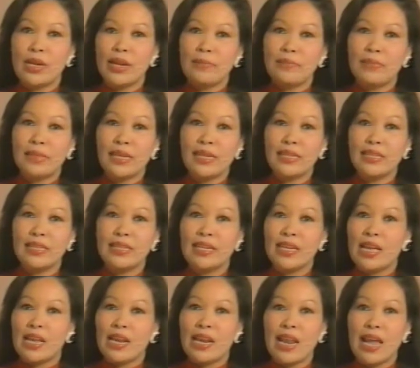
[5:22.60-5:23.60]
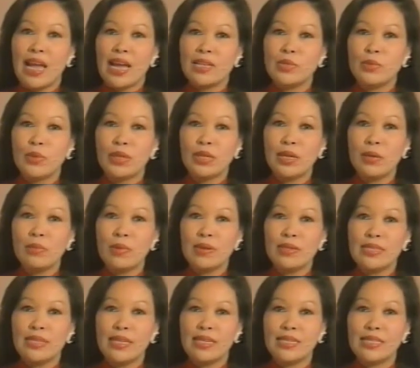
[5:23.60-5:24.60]
Chuyện làm tình là chuyện
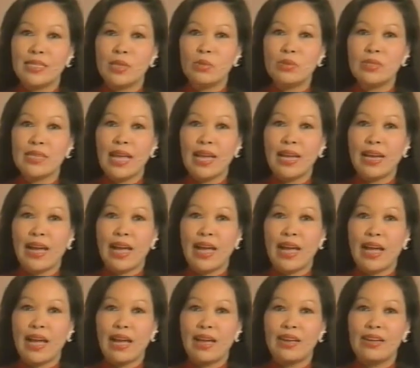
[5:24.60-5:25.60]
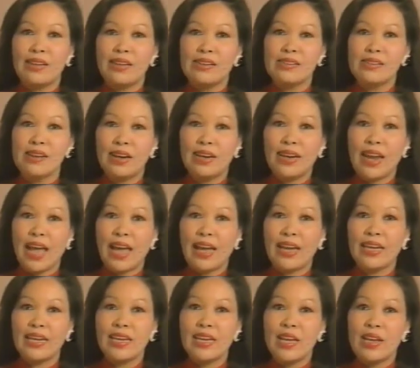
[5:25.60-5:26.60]
không có gì xấu xa cả. Ngược
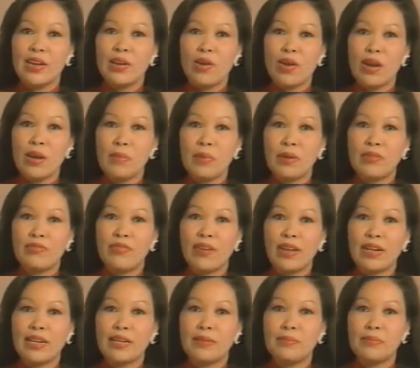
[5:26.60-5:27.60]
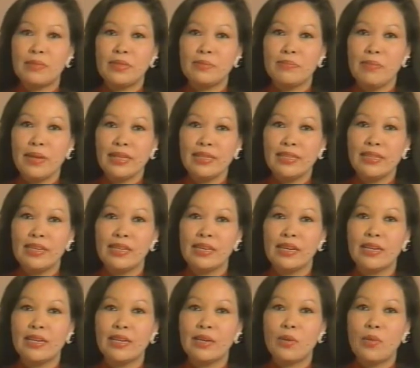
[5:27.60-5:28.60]
lại, nó là một phần bình
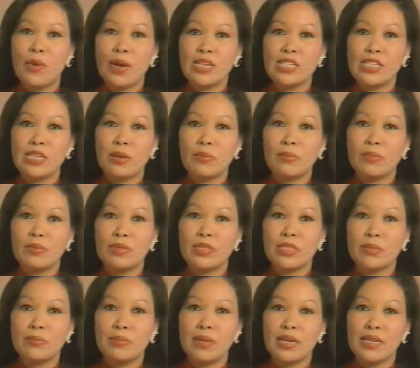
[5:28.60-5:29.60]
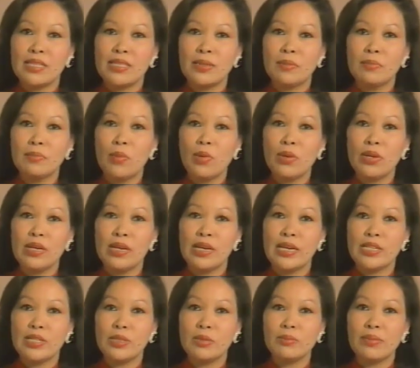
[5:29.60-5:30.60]
thường, quan trọng trong đời sống mỗi
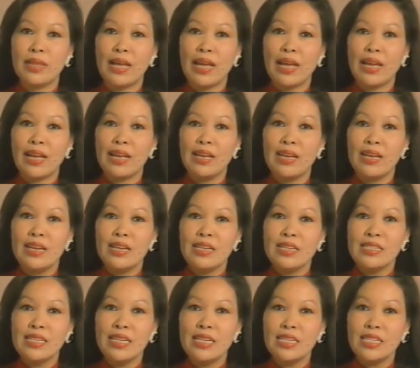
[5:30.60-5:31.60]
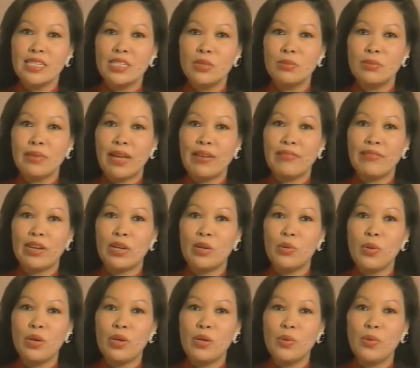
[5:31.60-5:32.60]
người chúng ta. Nhưng chúng ta
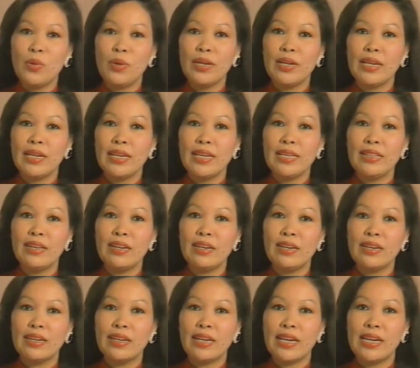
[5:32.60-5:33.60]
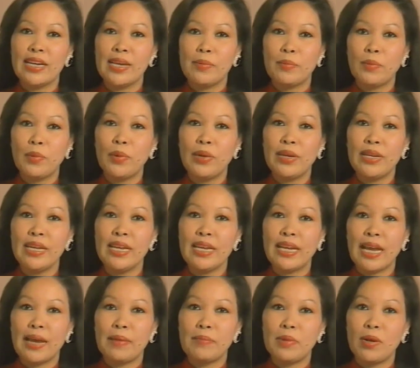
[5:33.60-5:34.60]
phải luôn luôn ý thức cái hiểm nguy
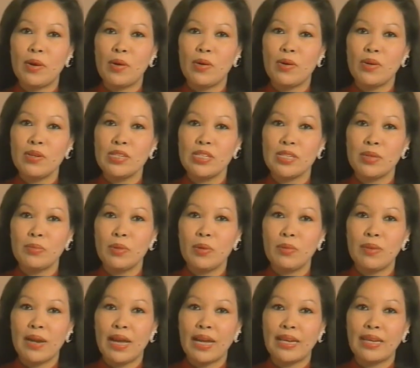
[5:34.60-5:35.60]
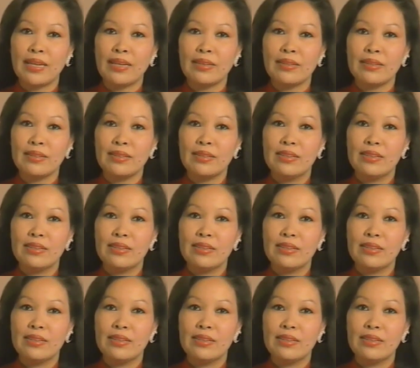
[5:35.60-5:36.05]
đi kèm nó trong lúc này.